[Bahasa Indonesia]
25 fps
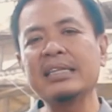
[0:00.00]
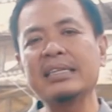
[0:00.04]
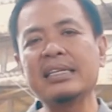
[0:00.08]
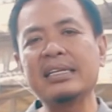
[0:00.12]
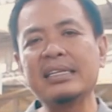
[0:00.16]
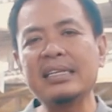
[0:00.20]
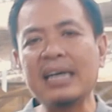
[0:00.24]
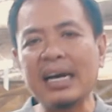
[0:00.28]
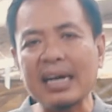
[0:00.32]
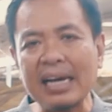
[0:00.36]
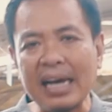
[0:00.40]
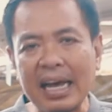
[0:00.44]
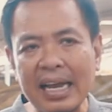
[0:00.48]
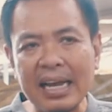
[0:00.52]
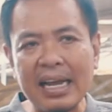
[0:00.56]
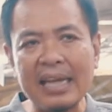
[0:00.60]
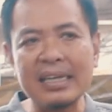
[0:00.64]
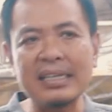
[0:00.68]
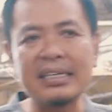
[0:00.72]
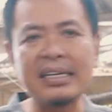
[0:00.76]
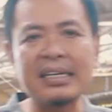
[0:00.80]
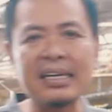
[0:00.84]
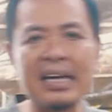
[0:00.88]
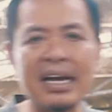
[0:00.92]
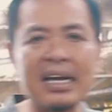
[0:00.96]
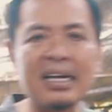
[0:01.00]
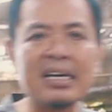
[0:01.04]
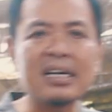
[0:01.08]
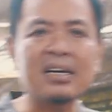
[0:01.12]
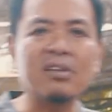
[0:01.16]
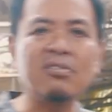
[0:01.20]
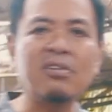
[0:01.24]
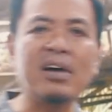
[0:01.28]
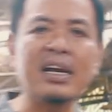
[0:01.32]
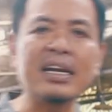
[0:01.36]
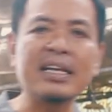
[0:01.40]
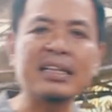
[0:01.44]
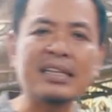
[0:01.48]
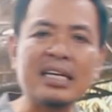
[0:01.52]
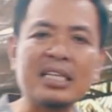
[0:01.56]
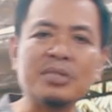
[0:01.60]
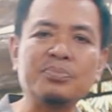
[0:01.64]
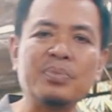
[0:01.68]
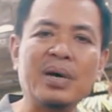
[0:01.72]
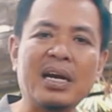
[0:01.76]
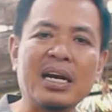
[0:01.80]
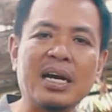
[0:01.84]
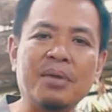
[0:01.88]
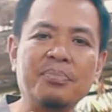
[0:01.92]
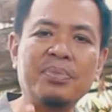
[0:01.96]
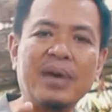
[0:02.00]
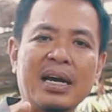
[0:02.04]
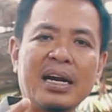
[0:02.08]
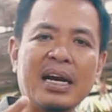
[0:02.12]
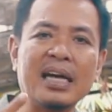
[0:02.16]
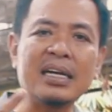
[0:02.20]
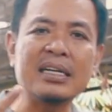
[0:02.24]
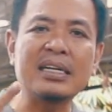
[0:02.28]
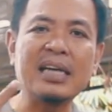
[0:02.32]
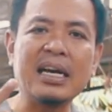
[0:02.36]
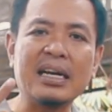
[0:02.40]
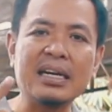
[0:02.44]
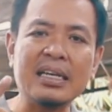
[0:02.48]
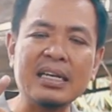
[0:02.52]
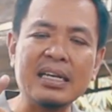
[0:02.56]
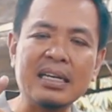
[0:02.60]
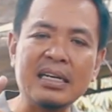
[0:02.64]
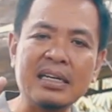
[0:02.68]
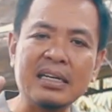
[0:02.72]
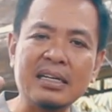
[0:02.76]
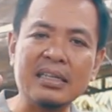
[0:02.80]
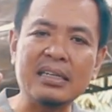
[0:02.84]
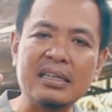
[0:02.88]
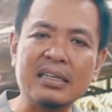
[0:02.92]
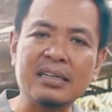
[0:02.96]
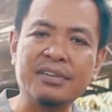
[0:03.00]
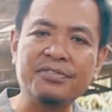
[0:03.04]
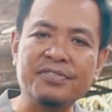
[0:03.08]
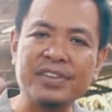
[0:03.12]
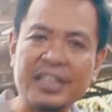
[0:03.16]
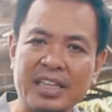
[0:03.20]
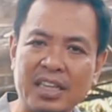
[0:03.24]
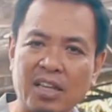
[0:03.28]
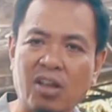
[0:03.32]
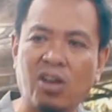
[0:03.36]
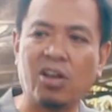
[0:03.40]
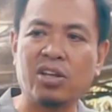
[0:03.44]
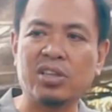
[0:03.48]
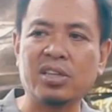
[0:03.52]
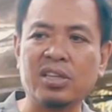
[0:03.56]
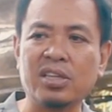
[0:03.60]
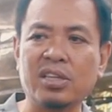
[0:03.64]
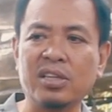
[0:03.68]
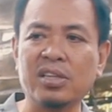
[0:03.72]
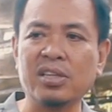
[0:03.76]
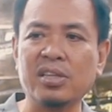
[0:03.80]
tidak kalah dengan kualitas barang-barang dari e, feedlot.